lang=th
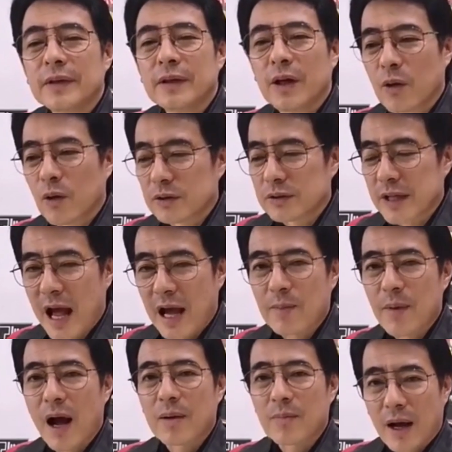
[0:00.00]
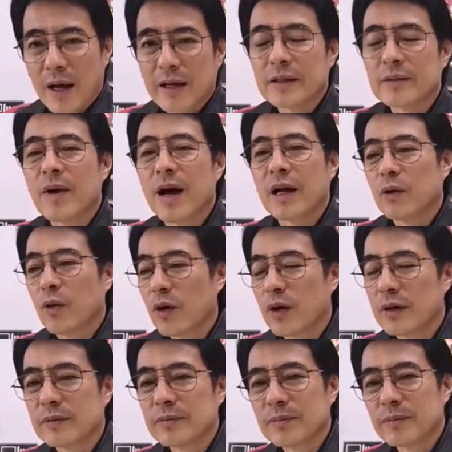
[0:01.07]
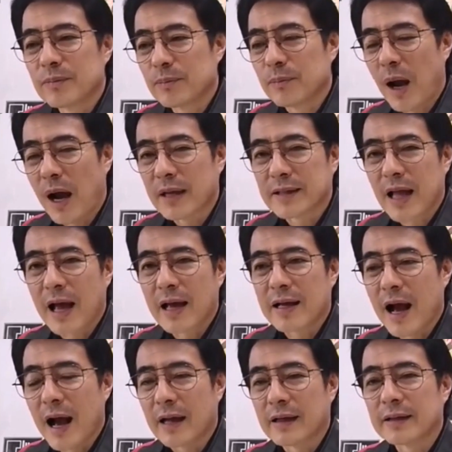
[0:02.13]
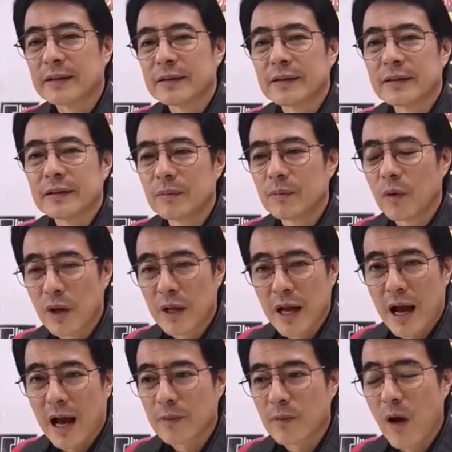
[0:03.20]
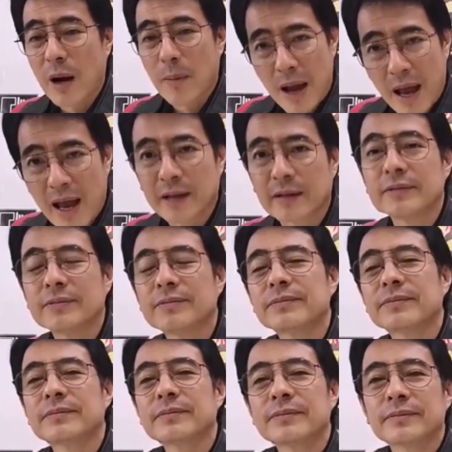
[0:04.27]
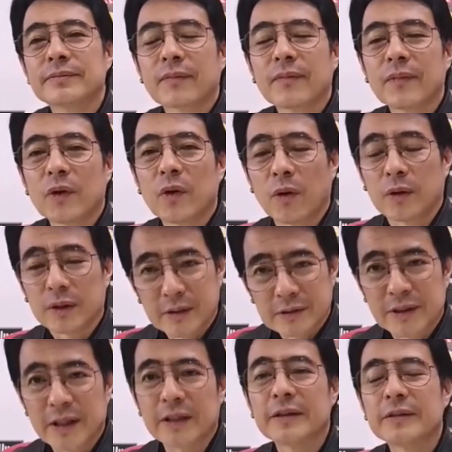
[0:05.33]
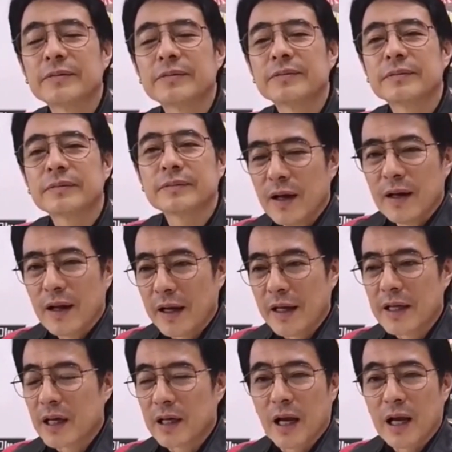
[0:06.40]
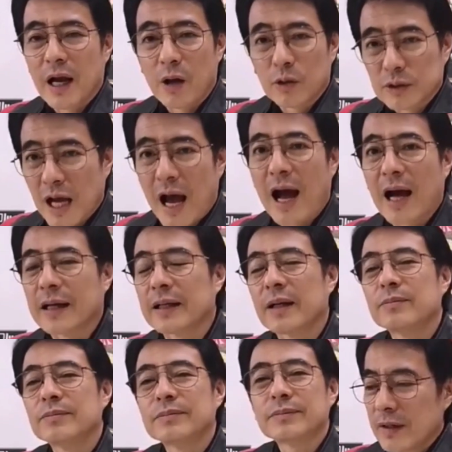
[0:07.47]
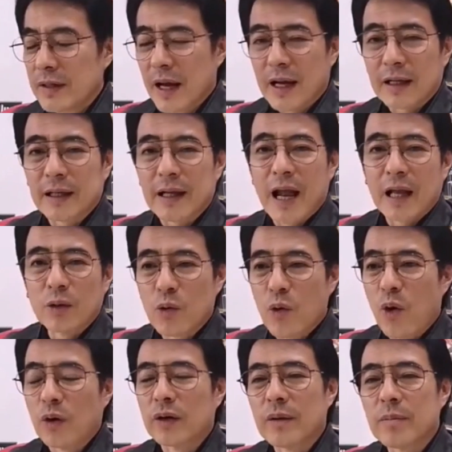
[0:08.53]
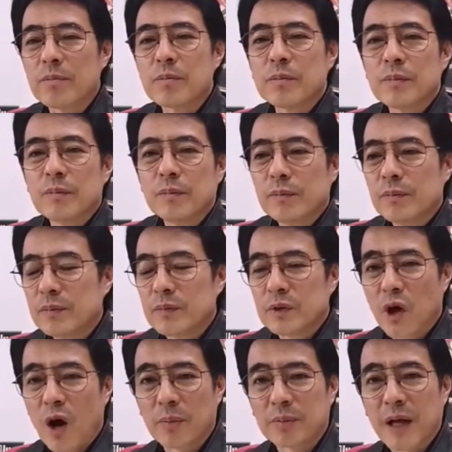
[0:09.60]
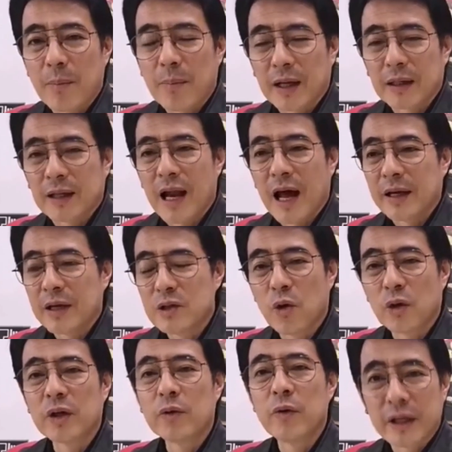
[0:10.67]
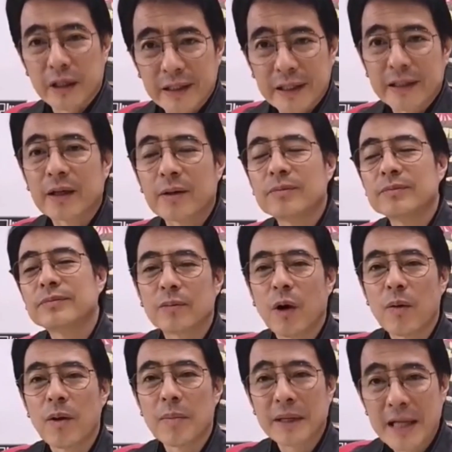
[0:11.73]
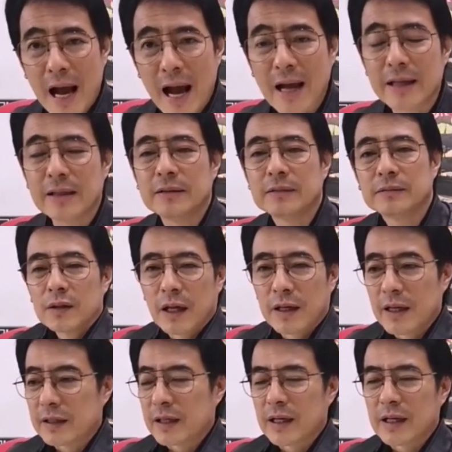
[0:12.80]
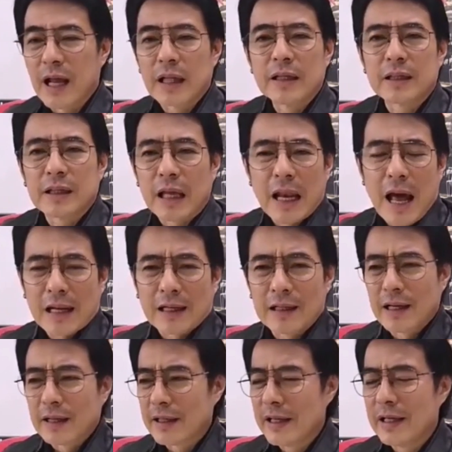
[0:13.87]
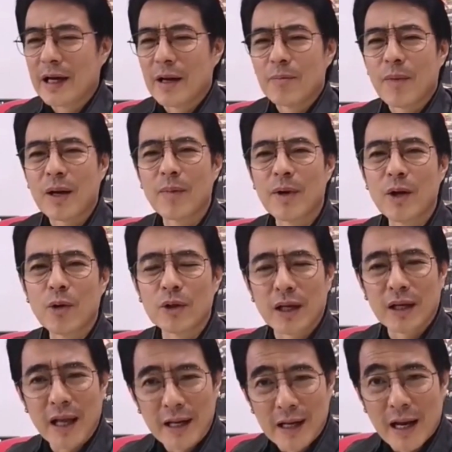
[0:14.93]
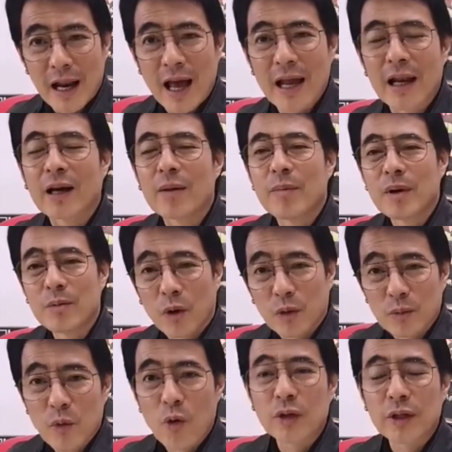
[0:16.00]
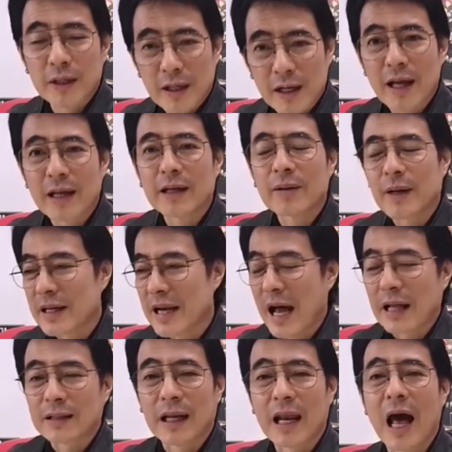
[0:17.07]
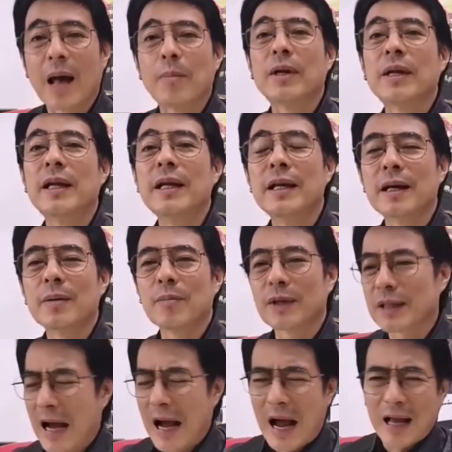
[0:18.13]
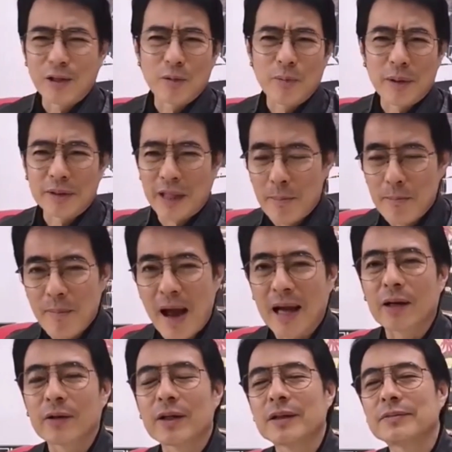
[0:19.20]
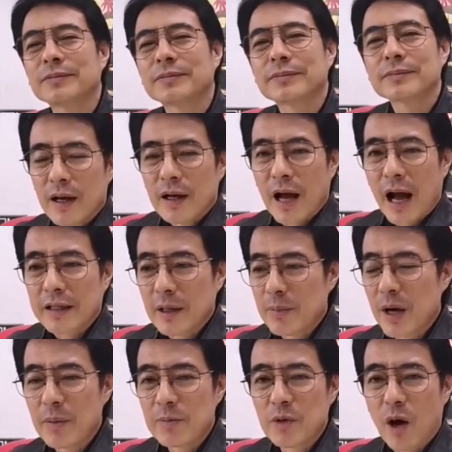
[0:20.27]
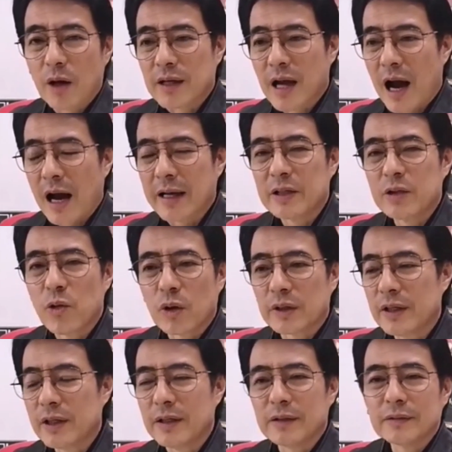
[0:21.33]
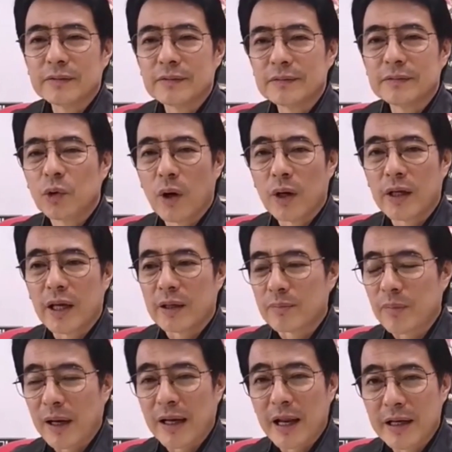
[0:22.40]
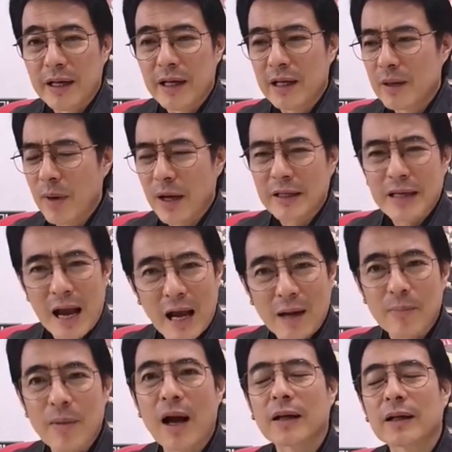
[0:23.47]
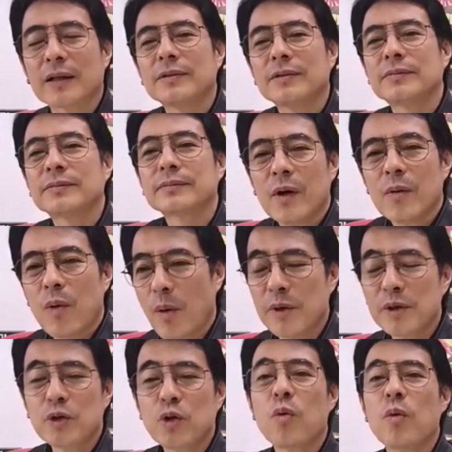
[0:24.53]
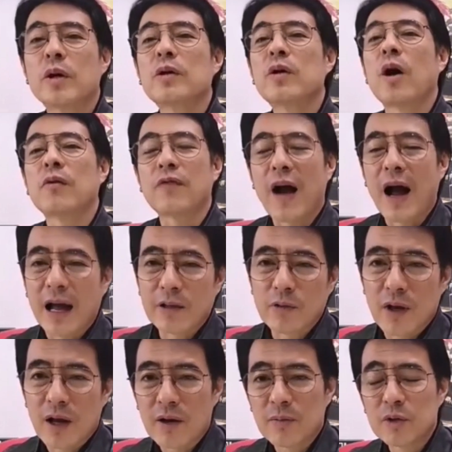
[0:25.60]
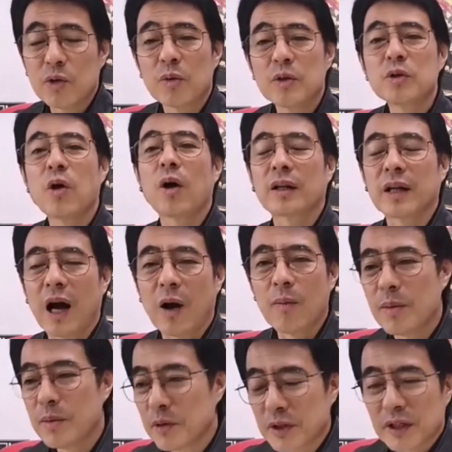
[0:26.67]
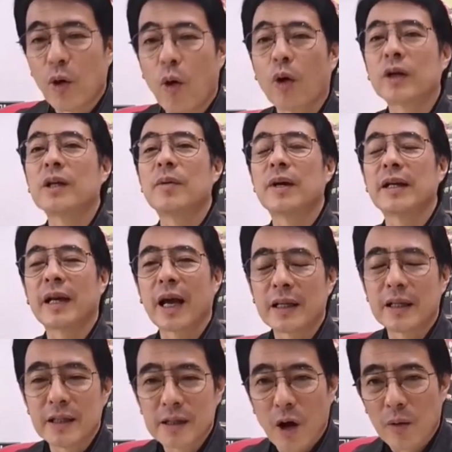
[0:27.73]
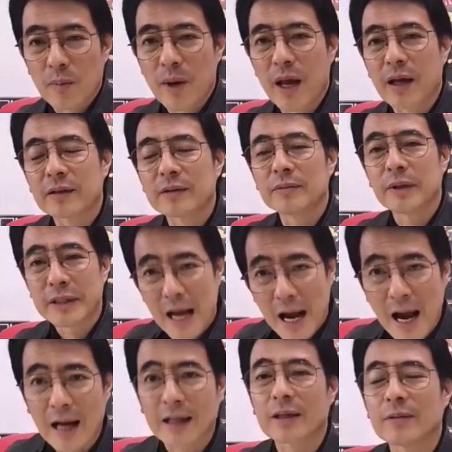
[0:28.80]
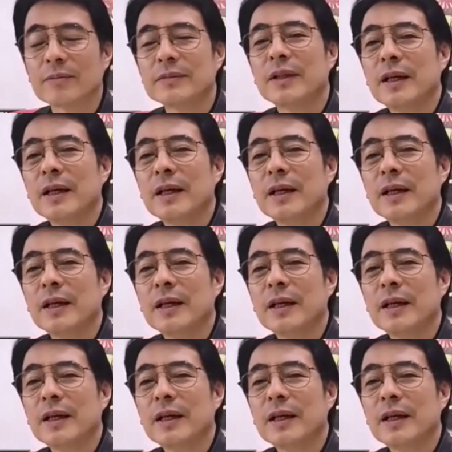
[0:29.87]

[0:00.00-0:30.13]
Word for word: แล้วก็สร้างพรรคใหม่ขึ้นมาโดยภายใต้การบริหารวางแผนของทักษิณอันนี้กำลังเข้าทางนะครับนักการตลาดทุกคนนะชอบทำการตลาดในช่วงที่วิกฤตครับเพราะว่ามันง่ายถ้าในขณะที่ตลาดลังดีเนี่ยมันไม่รู้จะเล่นอะไรแล้วครับมันหมดมุกที่จะเล่นนะกระดาษตลาดมันดีครับมันขายจนมาเต็มแม็กแล้วเนี่ยการจะเพิ่มยอดขายในช่วงที่ธุรกิจไปได้ดีเนี่ยมันยากมากนะเพราะมันอยู่บนยอดฟ้าอยู่แล้วมันอยู่บนยอดเขามันไม่รู้จะโดดขึ้นไปยังไงถึงก้อนเมฆมันยากนะครับ